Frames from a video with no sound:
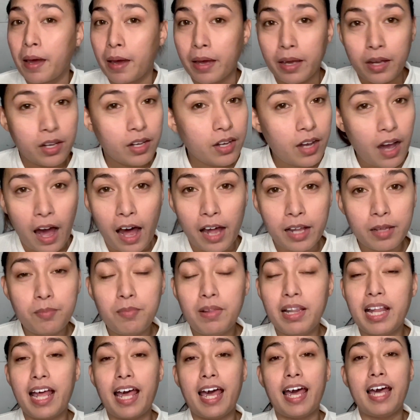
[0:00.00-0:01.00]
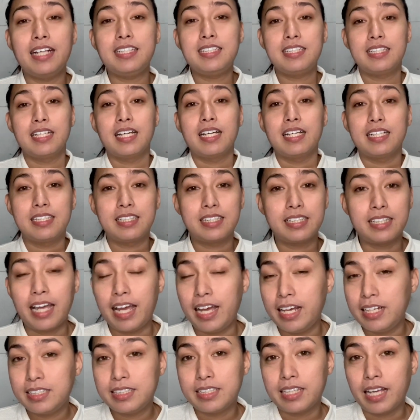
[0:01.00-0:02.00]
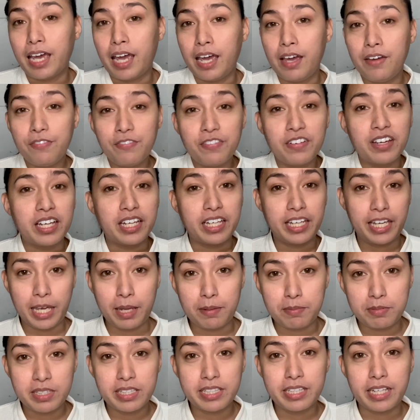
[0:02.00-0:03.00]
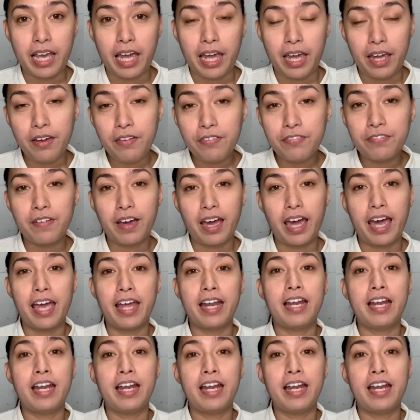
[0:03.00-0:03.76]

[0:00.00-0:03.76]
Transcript: God bless, stay safe, keep safe, and